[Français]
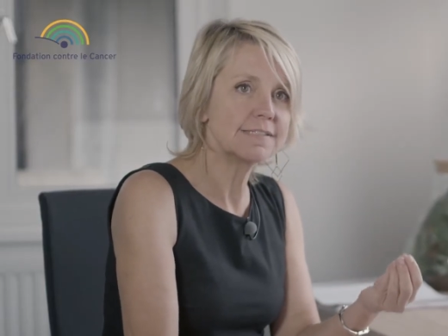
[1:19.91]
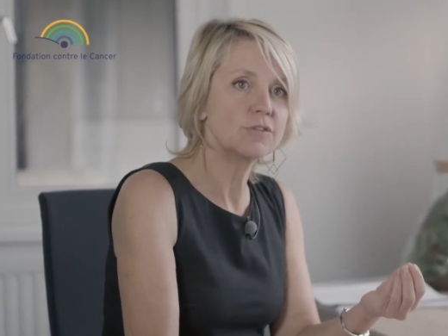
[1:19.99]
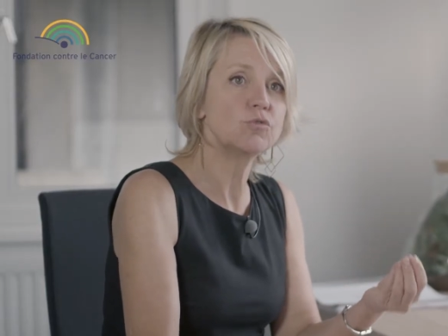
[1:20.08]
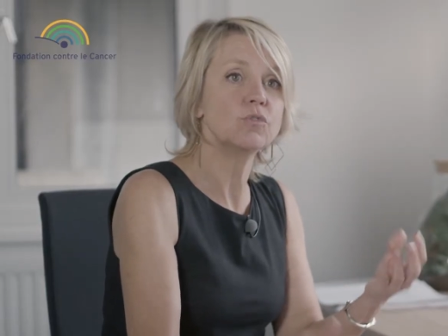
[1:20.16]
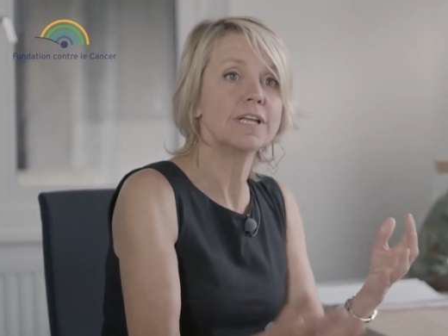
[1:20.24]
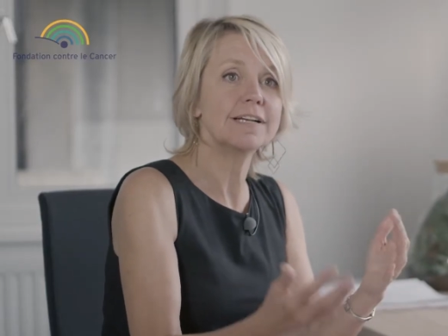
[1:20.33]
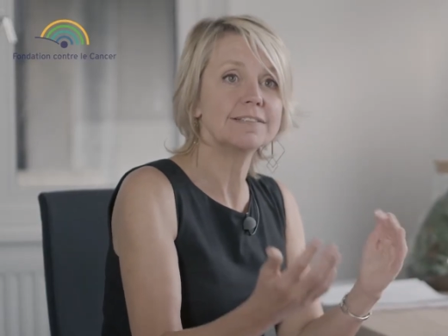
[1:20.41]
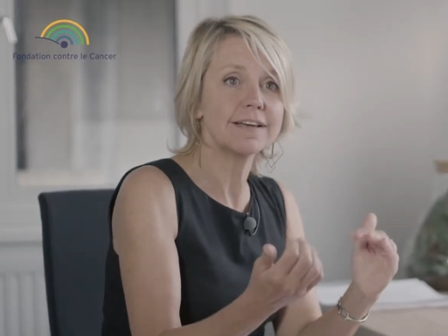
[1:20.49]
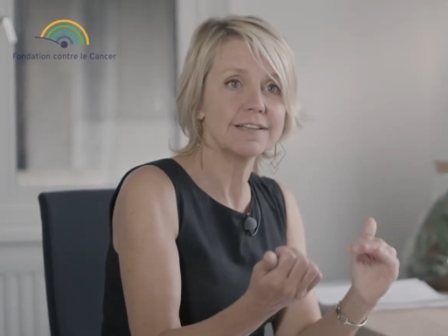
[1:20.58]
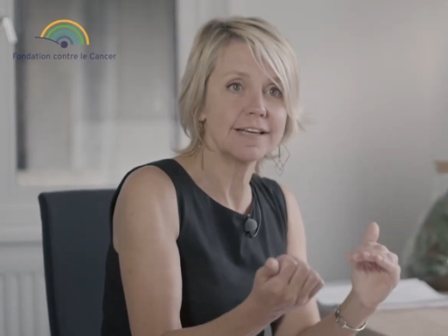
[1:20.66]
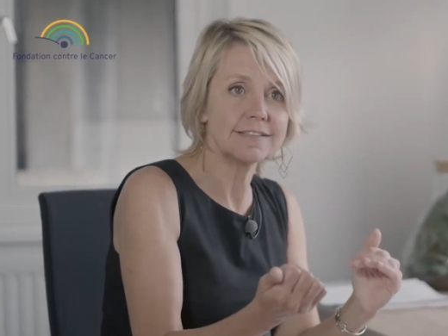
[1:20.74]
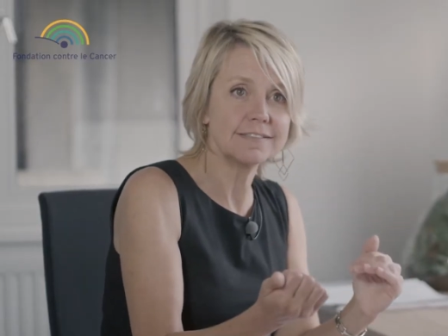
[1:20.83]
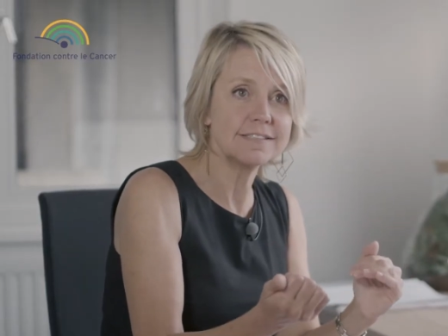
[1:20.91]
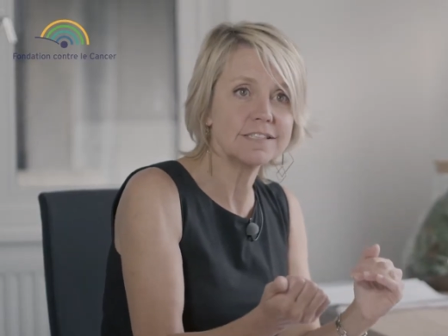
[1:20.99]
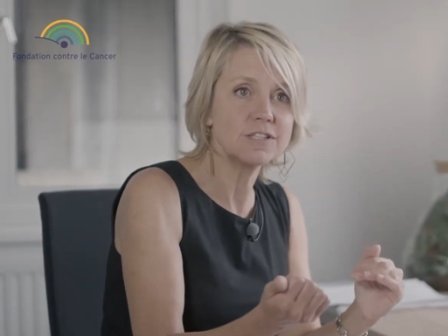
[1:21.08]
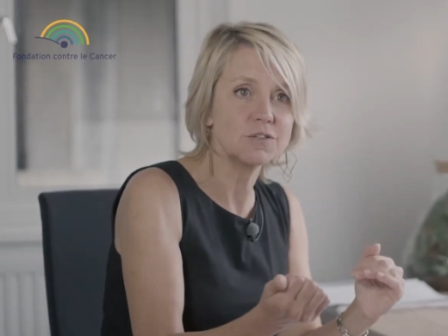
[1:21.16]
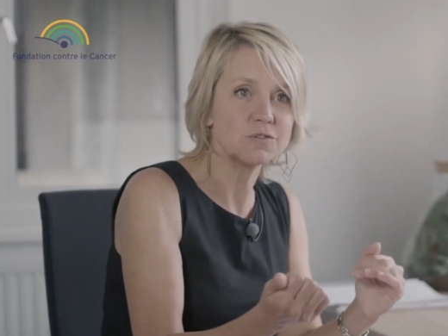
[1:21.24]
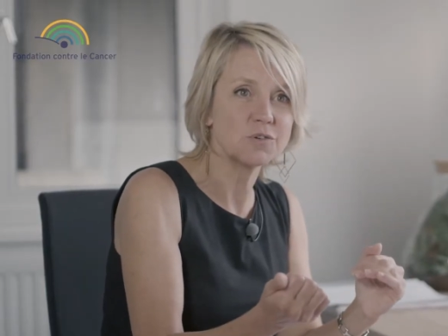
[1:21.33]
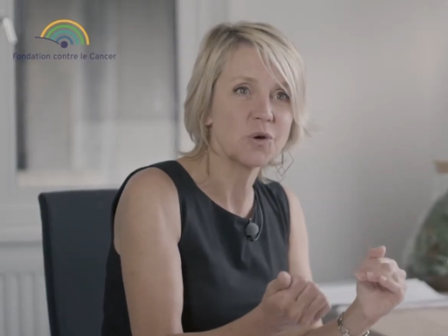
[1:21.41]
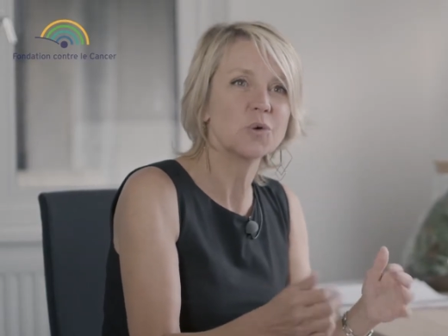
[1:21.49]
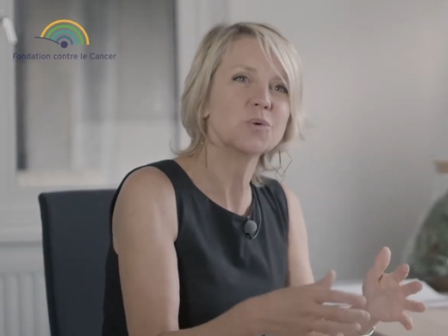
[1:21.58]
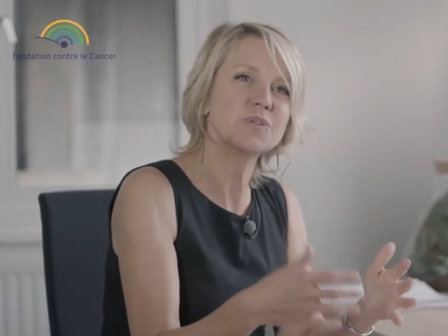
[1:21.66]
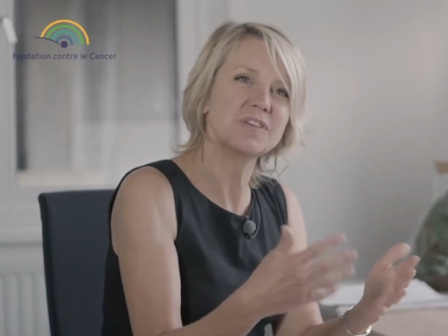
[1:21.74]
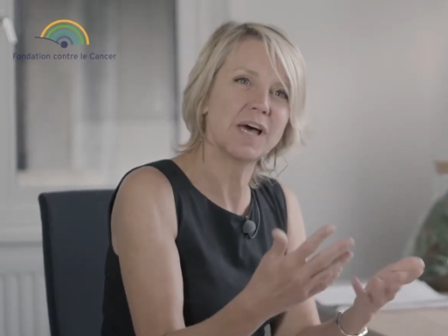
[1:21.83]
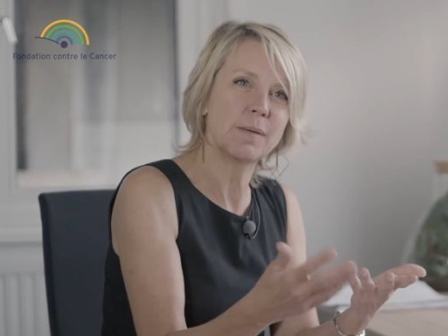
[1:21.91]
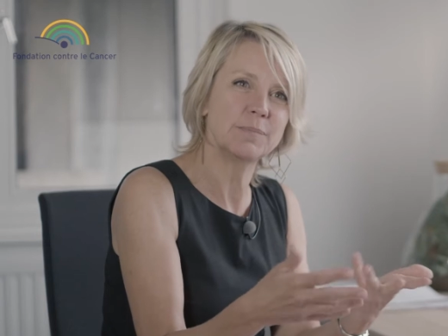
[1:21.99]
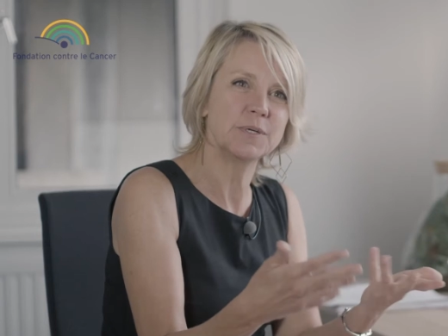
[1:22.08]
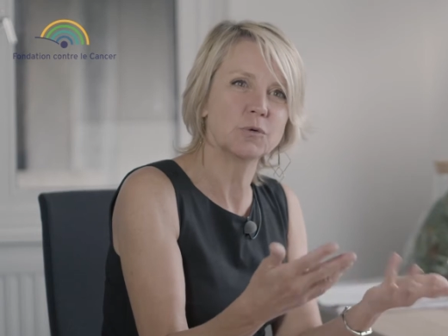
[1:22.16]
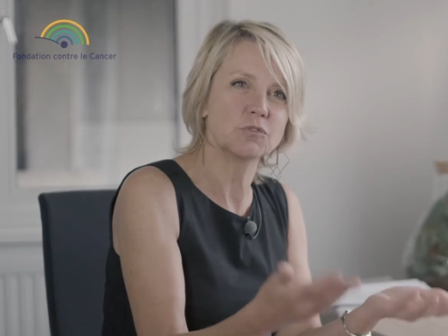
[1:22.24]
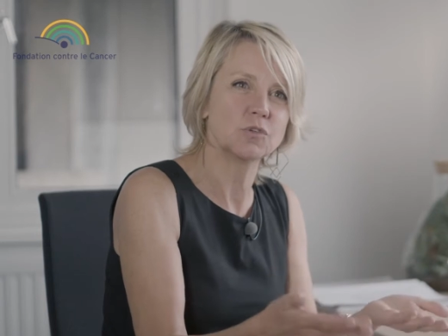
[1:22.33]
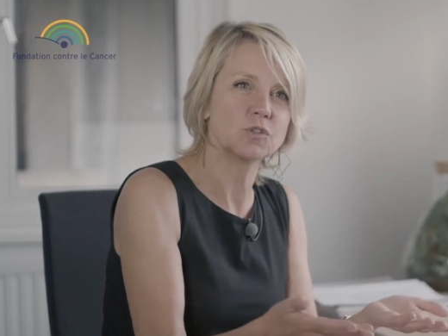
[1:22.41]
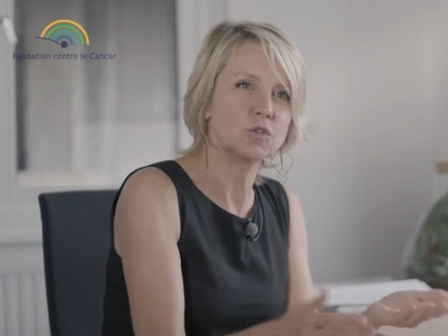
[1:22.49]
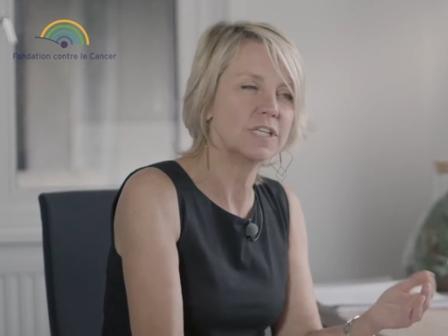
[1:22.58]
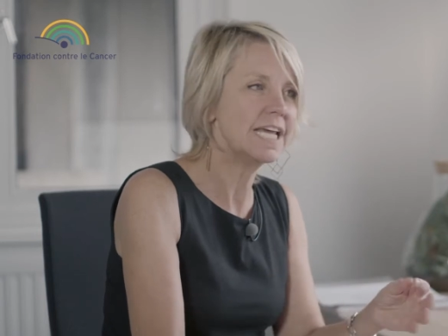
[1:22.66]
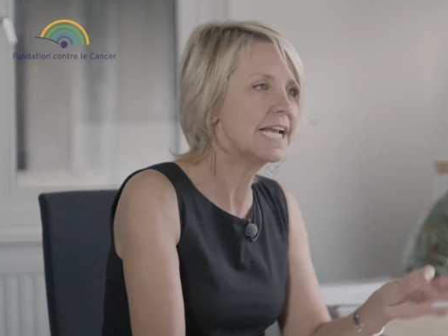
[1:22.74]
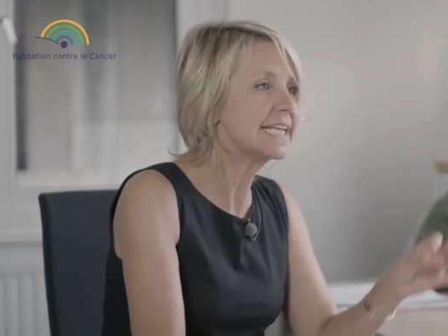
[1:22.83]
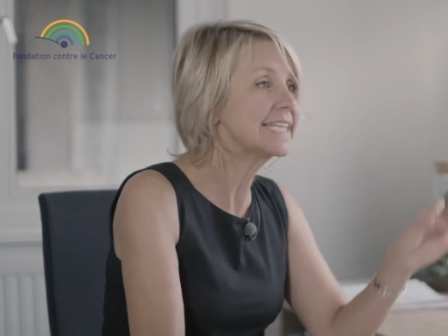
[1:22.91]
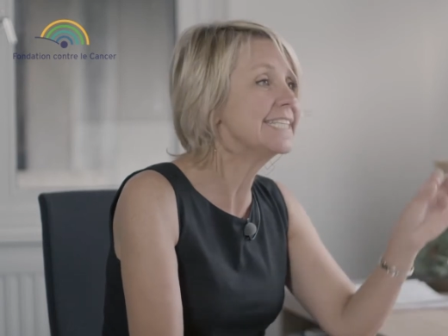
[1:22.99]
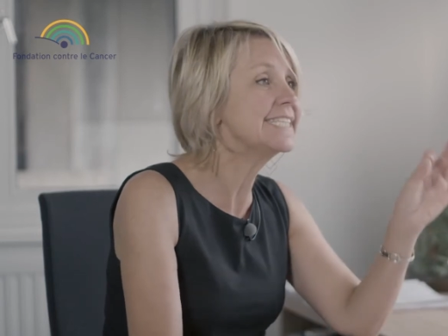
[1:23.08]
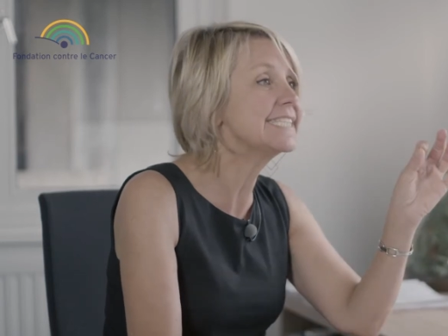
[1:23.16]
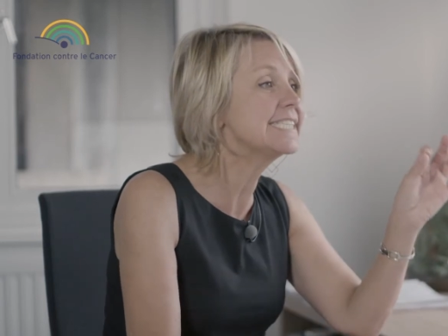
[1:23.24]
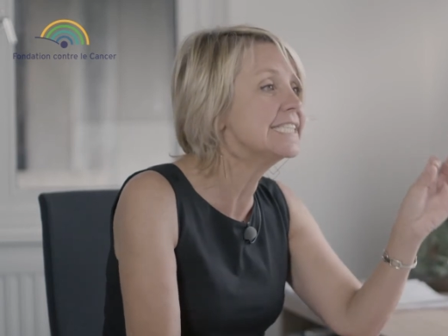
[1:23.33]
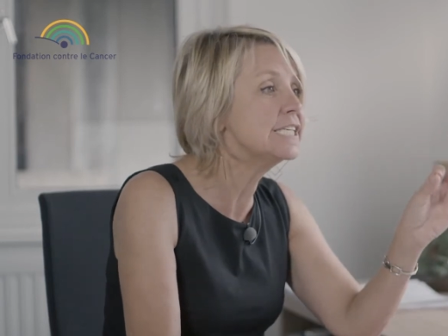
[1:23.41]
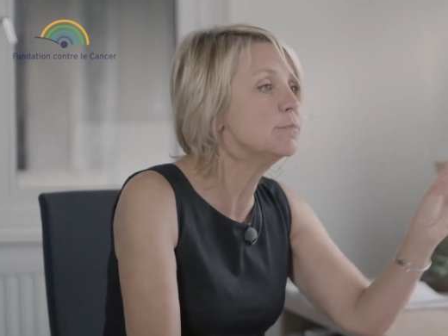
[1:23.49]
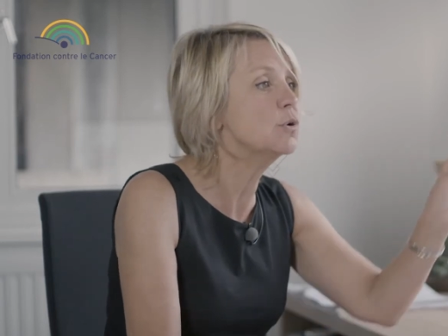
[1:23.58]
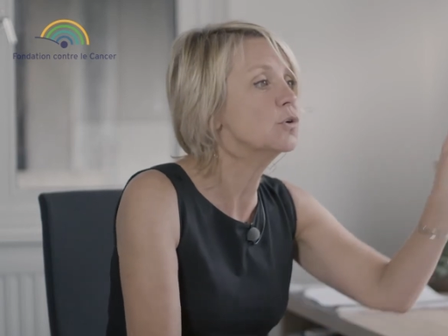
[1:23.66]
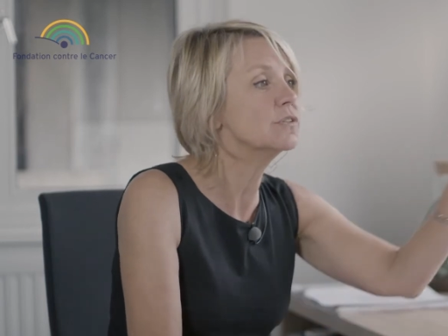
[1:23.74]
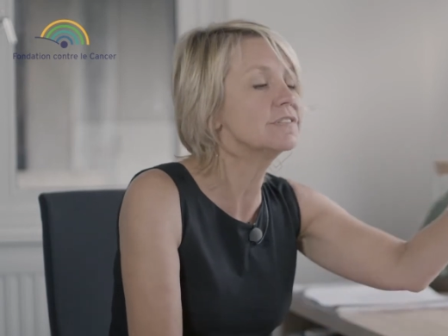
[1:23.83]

c'est une alternative aux thérapies conventionnelles qui ciblent